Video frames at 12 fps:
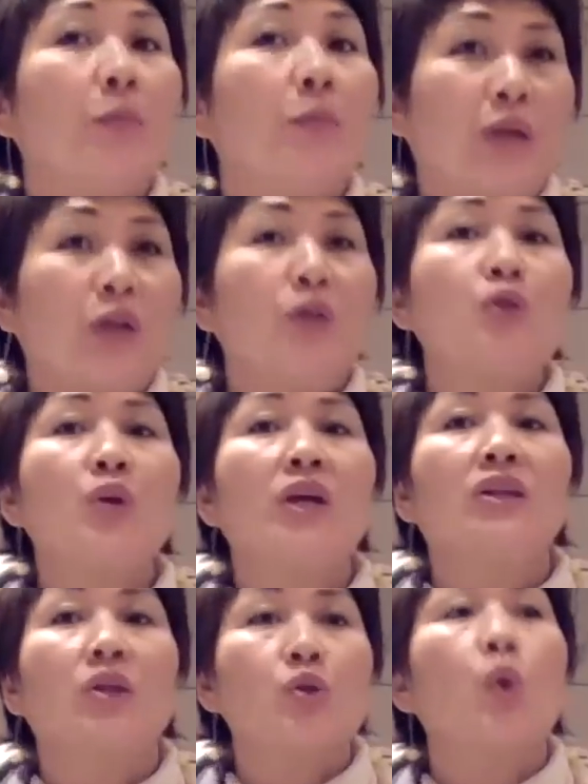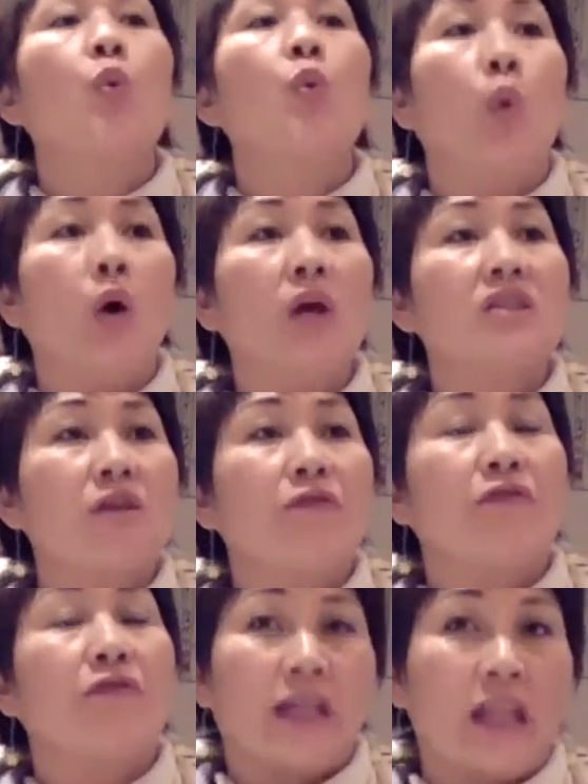明确的中国政
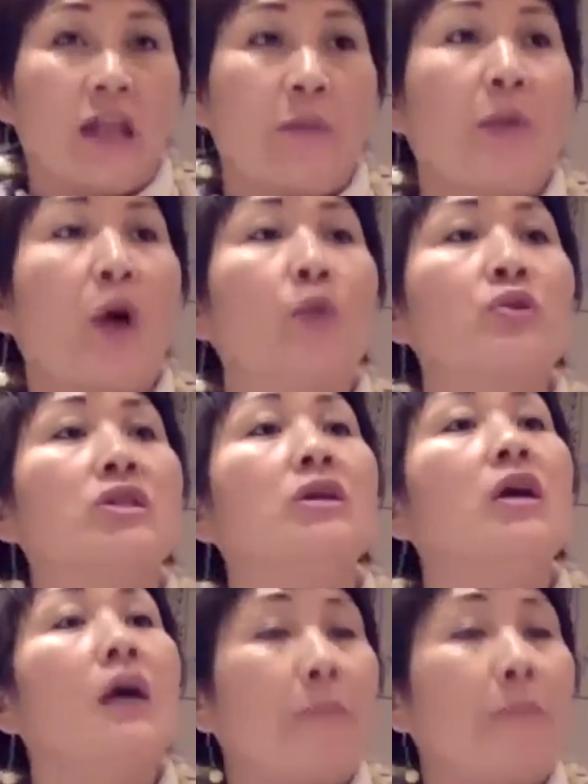府给它的标志